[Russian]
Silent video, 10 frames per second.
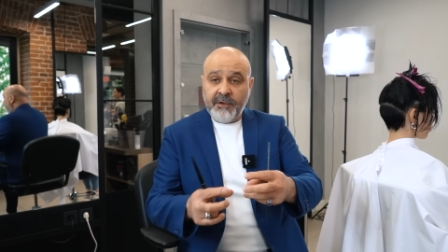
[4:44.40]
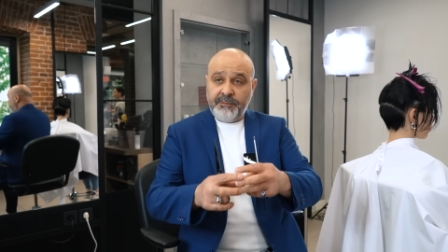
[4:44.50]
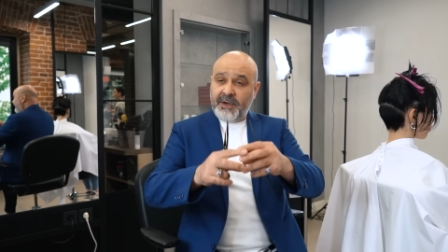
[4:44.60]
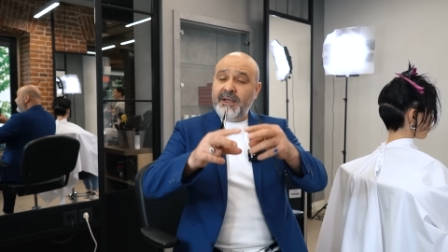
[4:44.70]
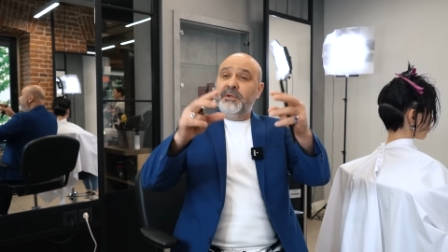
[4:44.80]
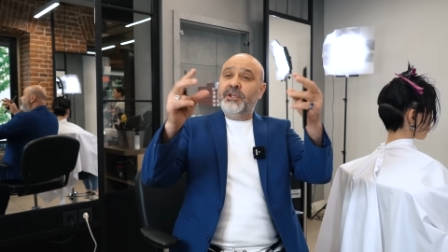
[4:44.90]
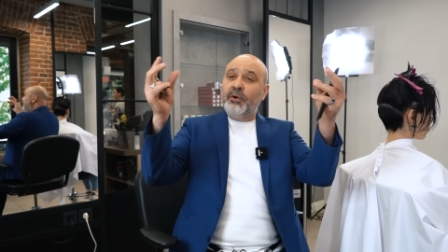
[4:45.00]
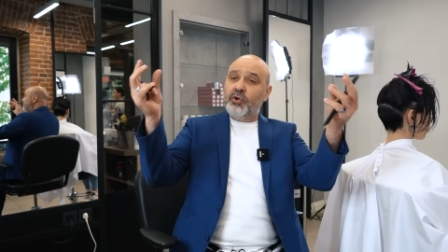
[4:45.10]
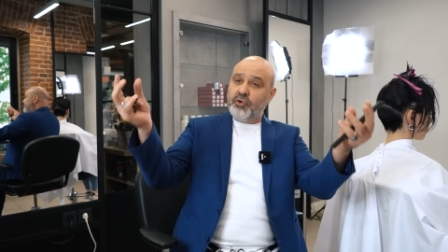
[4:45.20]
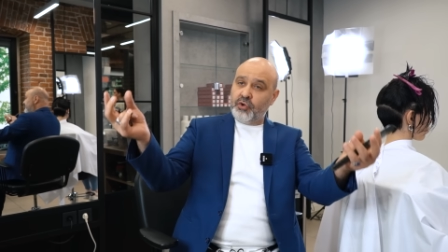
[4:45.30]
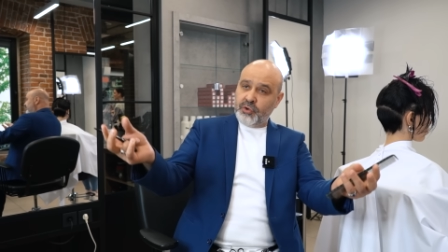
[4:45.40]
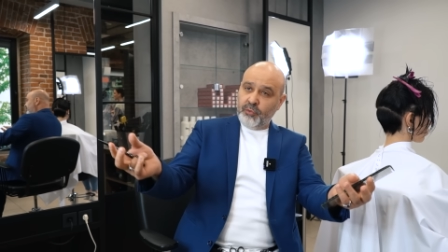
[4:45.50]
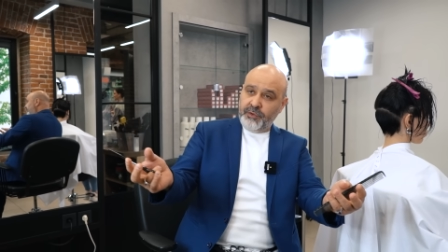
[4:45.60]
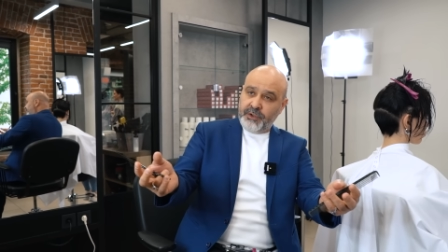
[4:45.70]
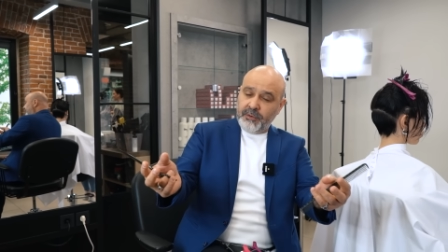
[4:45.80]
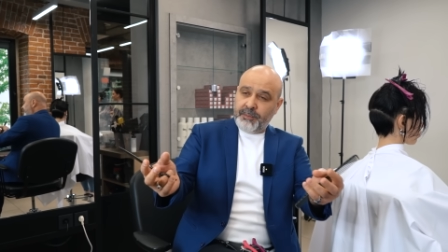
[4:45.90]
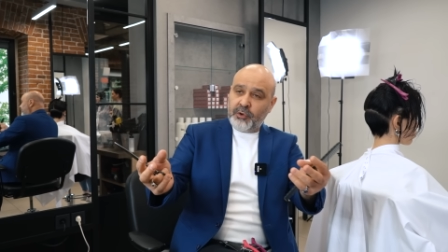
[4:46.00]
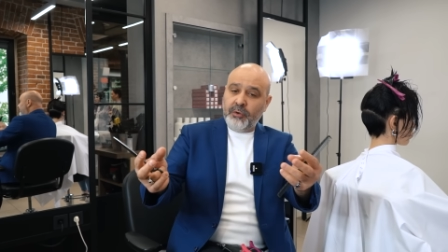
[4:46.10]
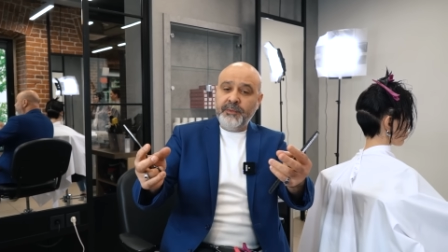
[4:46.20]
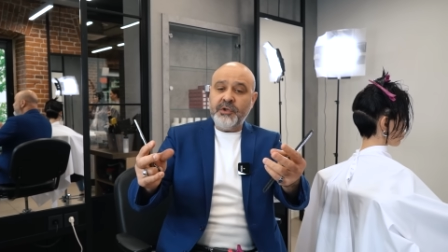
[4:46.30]
Сперва имитируешь то, что увидел,
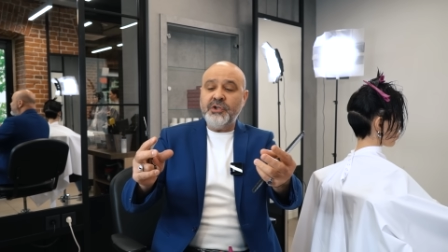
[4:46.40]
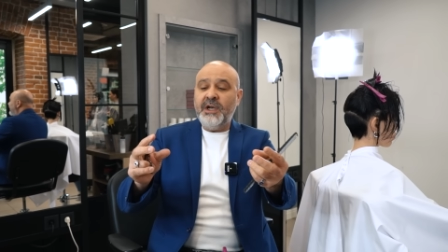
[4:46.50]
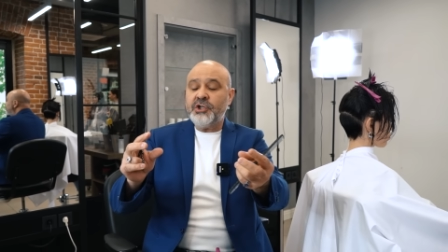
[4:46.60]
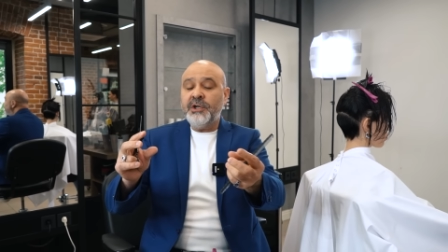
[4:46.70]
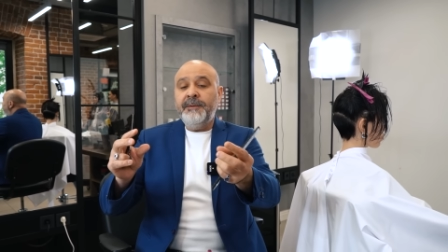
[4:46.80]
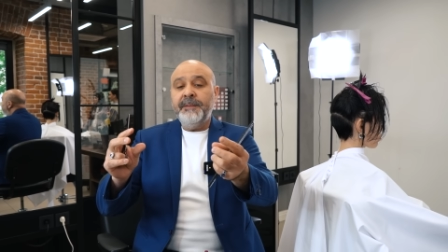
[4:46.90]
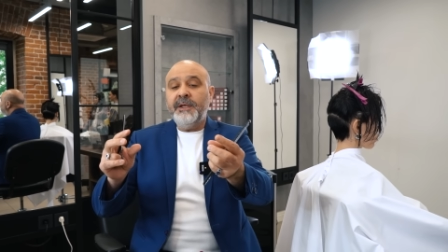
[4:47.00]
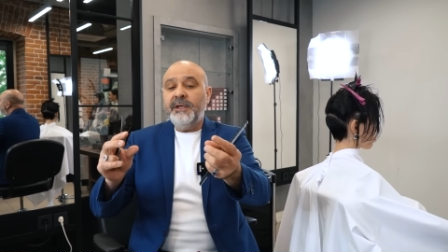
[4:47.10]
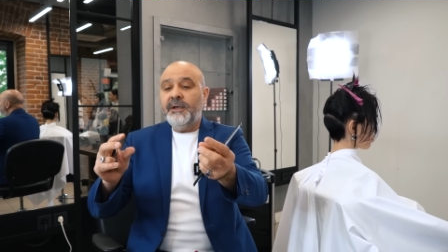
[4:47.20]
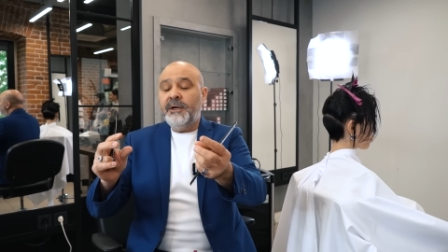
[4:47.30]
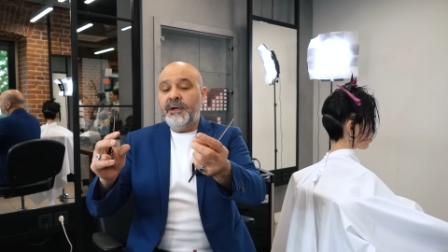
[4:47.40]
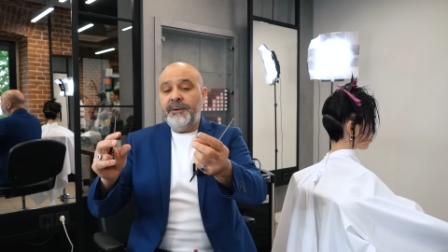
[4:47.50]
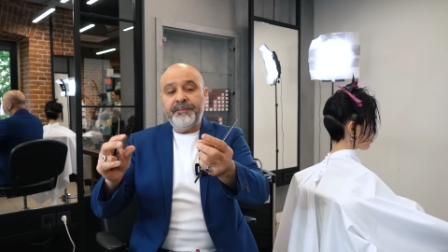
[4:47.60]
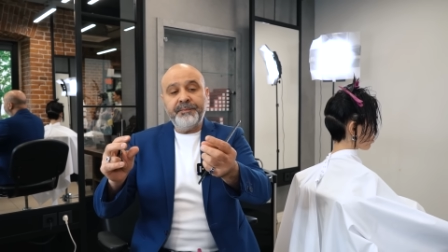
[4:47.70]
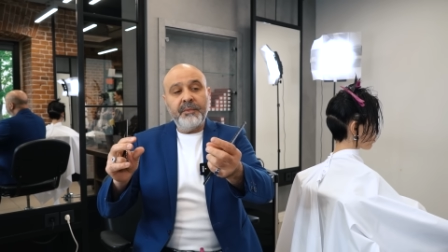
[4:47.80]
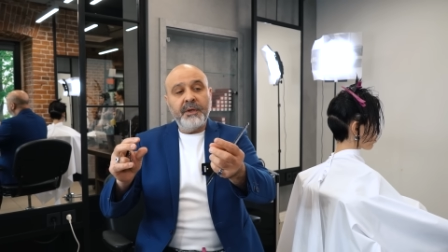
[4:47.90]
потом начинаешь э,